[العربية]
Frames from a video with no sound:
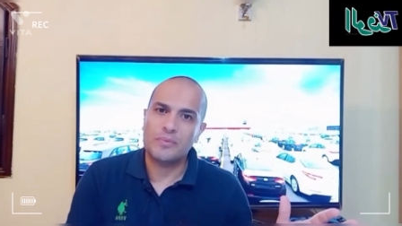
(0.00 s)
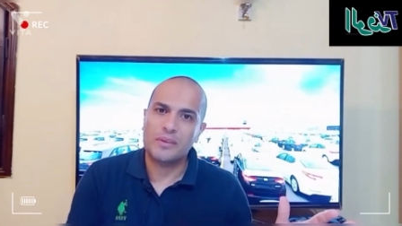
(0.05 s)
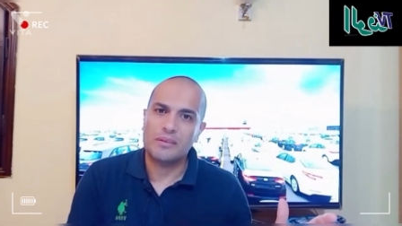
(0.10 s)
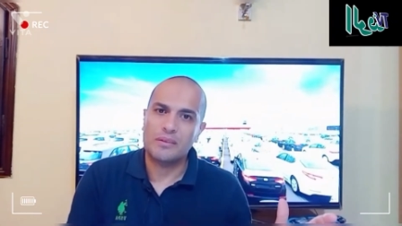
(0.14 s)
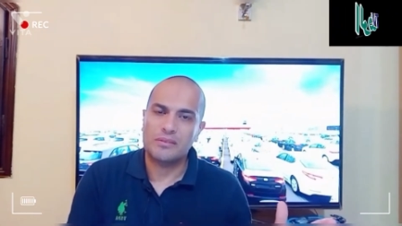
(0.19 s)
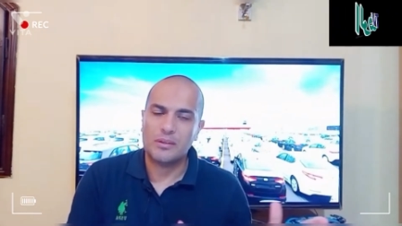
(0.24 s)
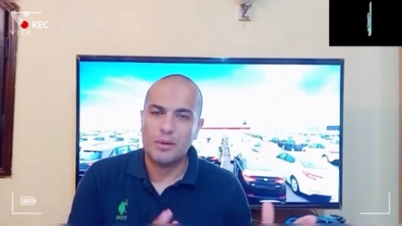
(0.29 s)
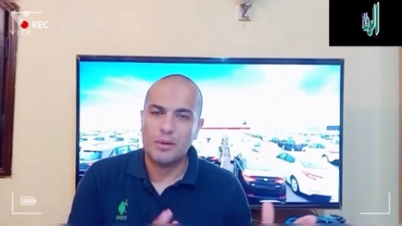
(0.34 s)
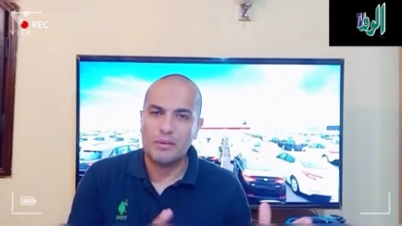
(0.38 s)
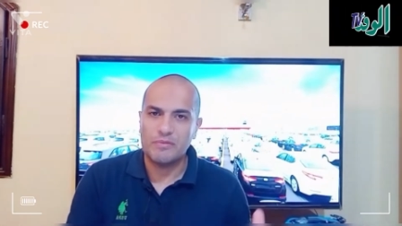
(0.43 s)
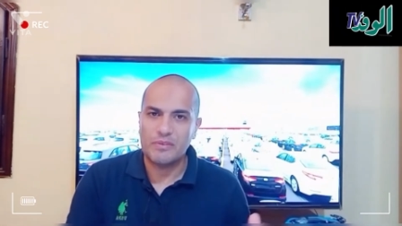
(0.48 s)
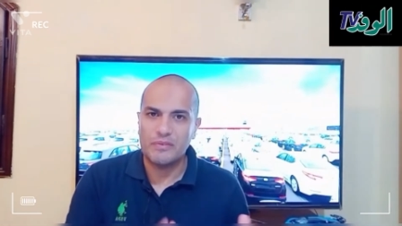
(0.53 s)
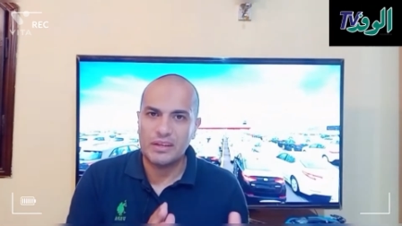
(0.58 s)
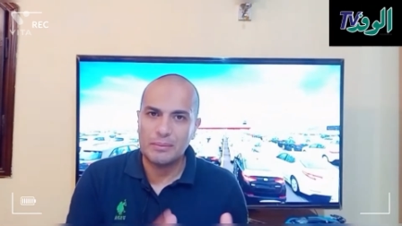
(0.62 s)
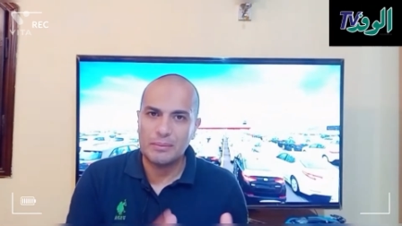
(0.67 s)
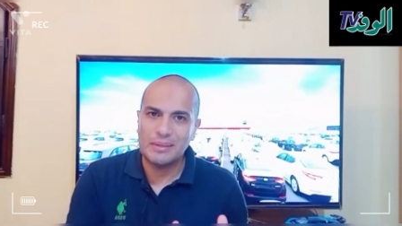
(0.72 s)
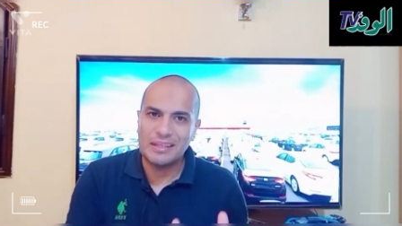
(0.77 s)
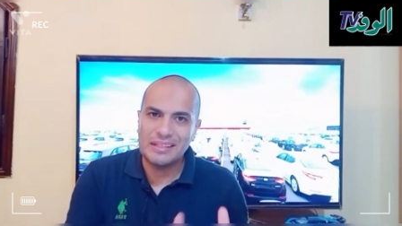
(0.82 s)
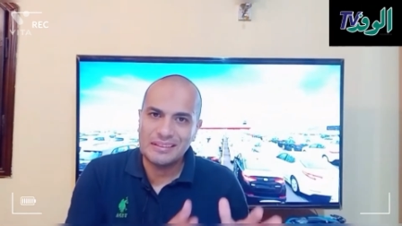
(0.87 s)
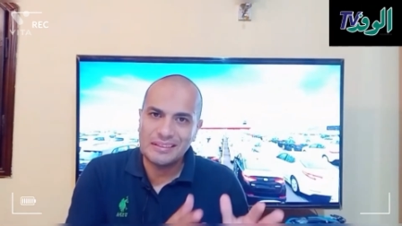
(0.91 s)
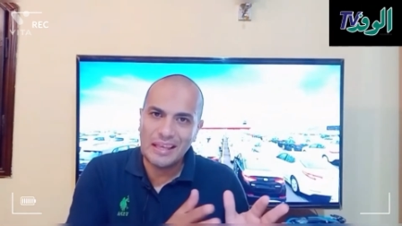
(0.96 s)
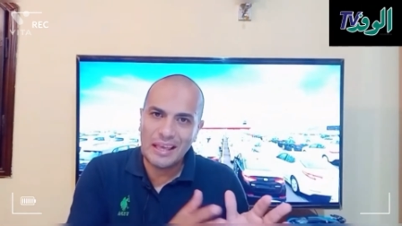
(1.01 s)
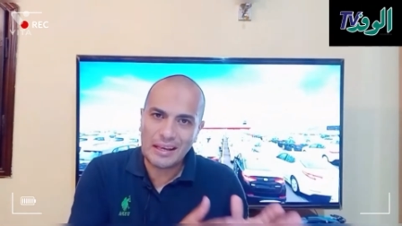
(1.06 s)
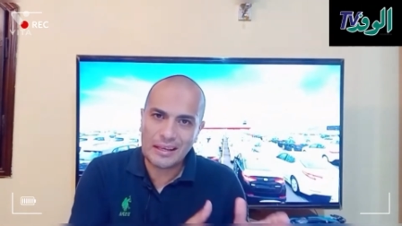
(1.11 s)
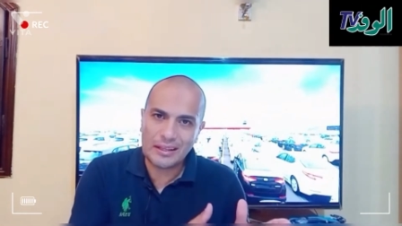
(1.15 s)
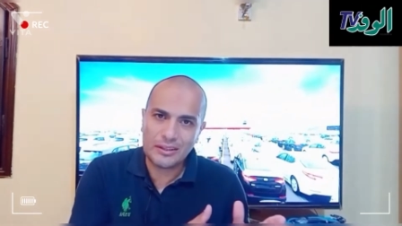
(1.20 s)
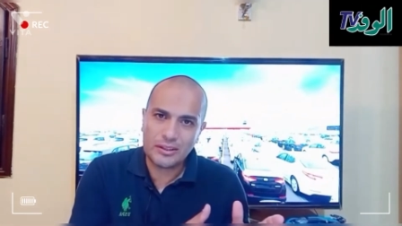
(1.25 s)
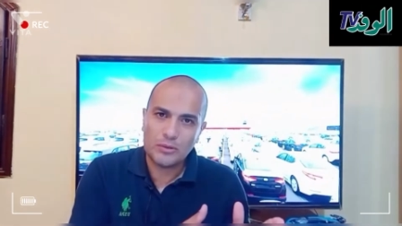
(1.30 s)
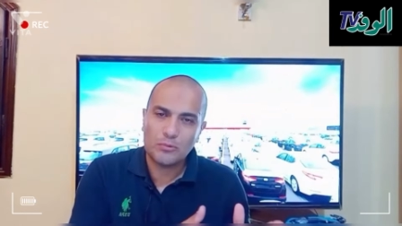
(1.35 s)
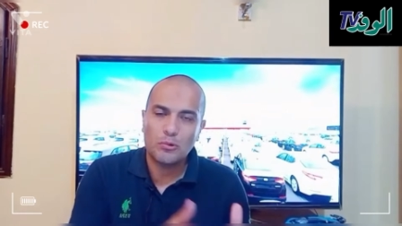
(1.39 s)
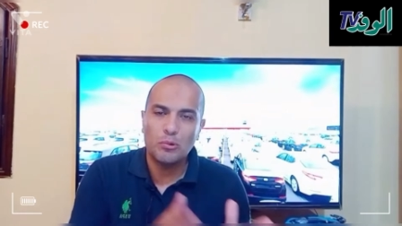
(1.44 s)
طبعا في فرق بين التاجر
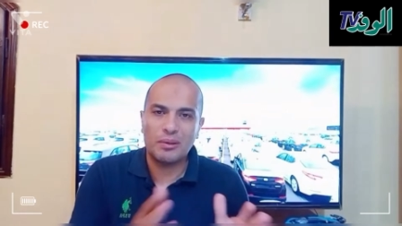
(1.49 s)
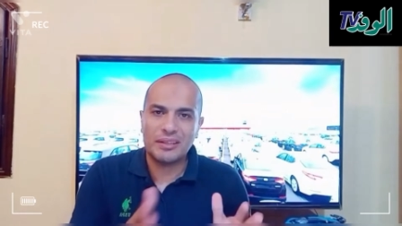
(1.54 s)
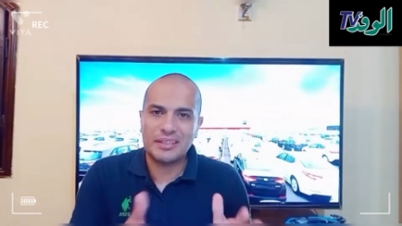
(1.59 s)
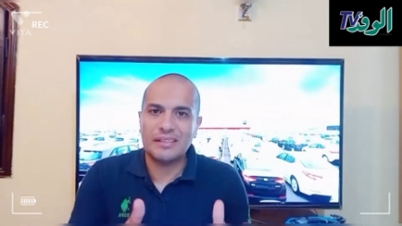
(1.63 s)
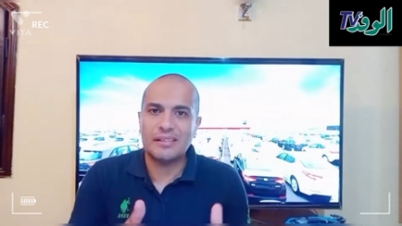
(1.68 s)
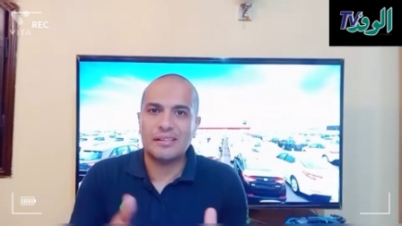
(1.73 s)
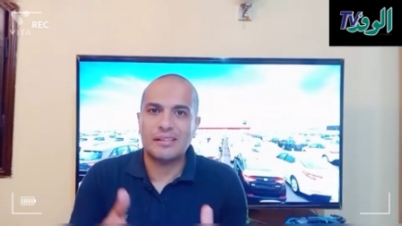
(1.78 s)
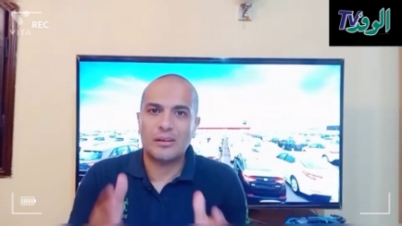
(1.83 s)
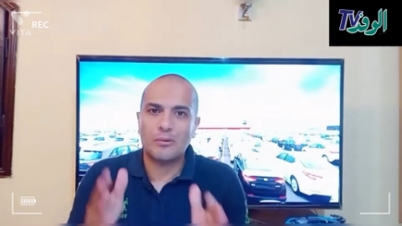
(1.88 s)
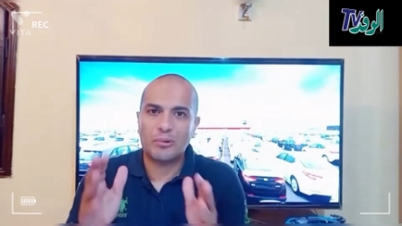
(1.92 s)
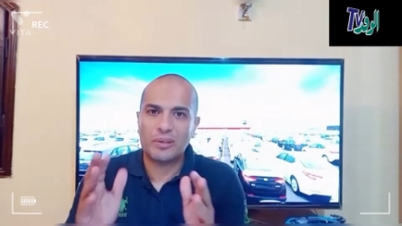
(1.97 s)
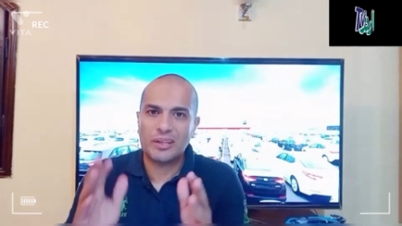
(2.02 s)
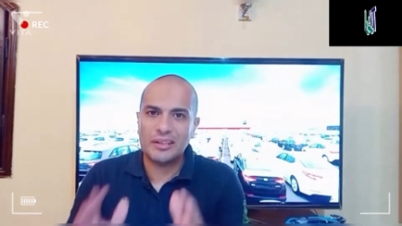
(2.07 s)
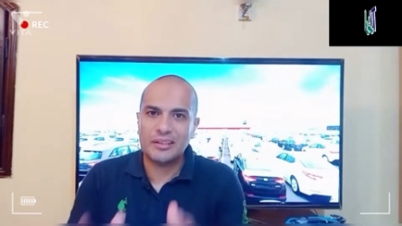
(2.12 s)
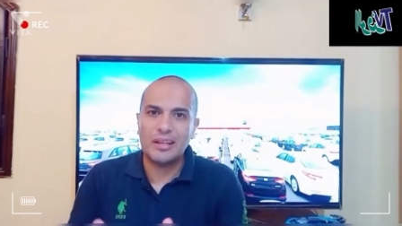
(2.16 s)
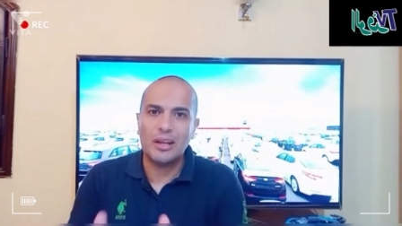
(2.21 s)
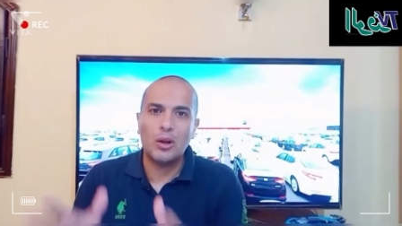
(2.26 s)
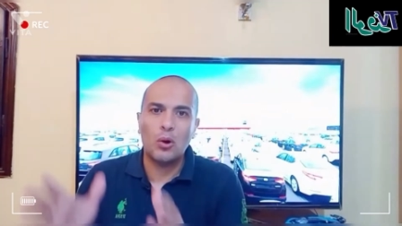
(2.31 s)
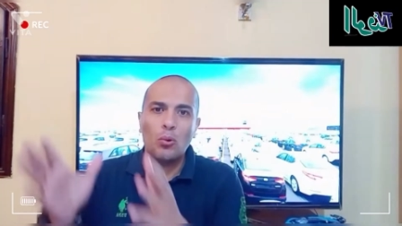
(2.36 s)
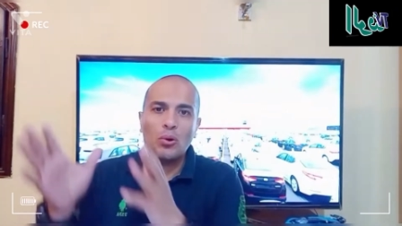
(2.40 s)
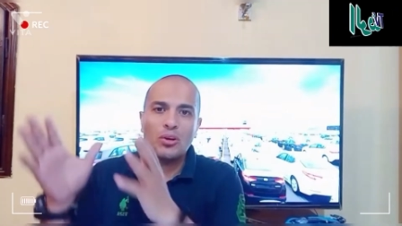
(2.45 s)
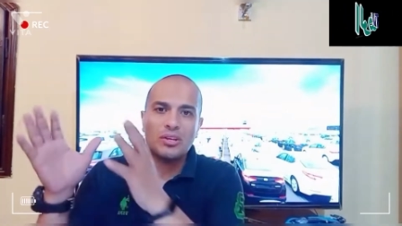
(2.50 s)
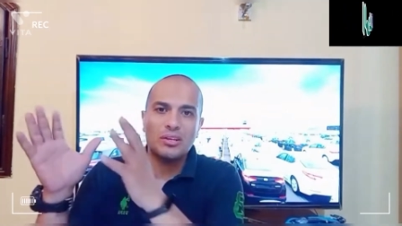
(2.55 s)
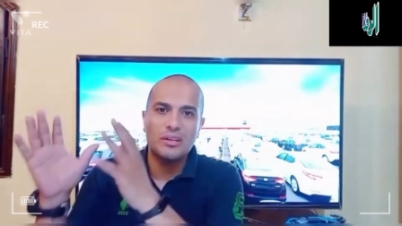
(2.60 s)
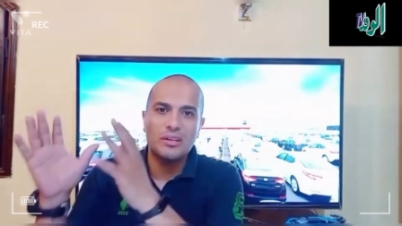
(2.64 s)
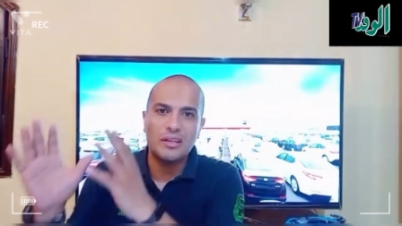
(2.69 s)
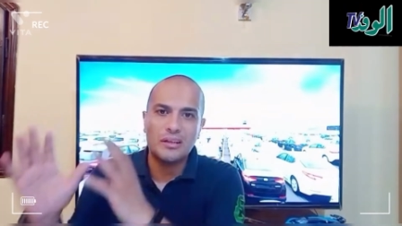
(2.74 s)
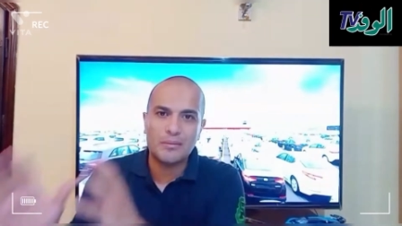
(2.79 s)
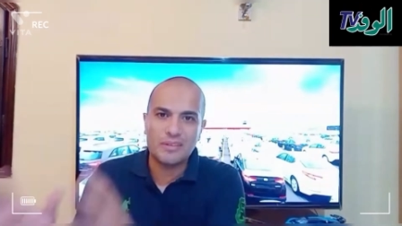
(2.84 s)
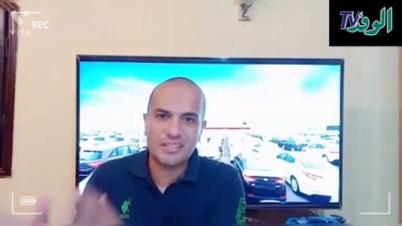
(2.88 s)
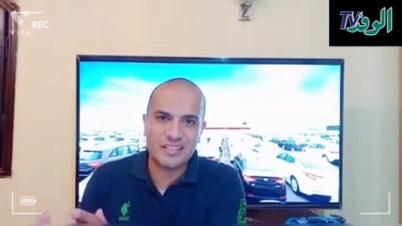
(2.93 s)
والوكيل الوكيل ده اللي هو اللي
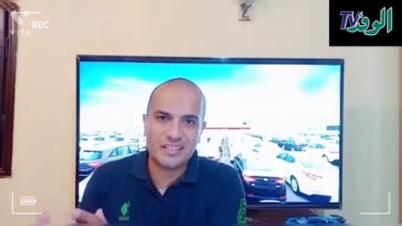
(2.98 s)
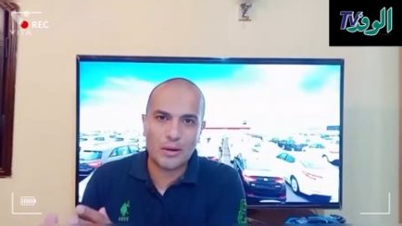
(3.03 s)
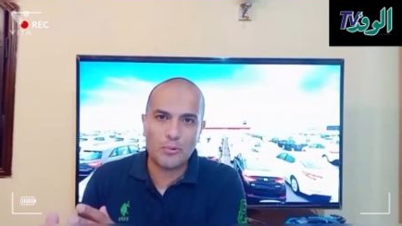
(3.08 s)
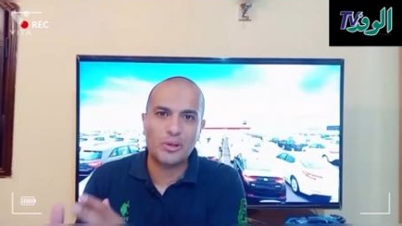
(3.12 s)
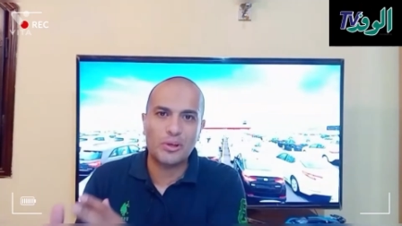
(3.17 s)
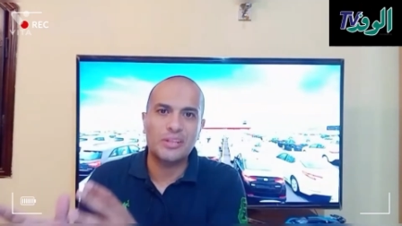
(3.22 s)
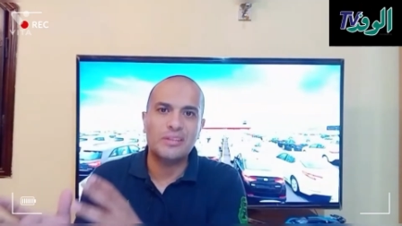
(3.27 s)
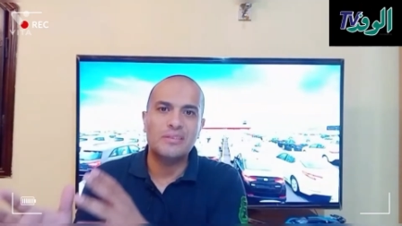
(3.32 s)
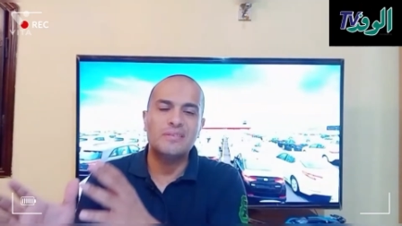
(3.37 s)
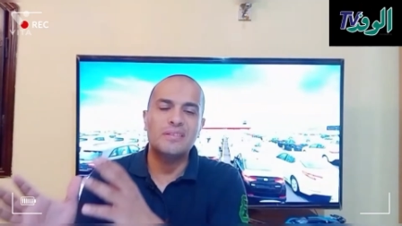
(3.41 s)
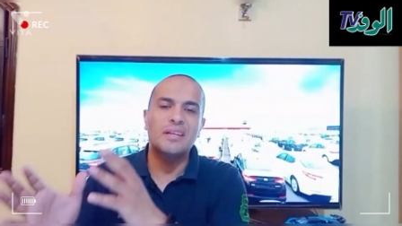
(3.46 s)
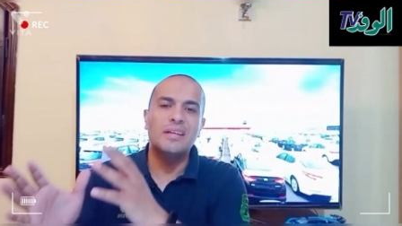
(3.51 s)
بيستورد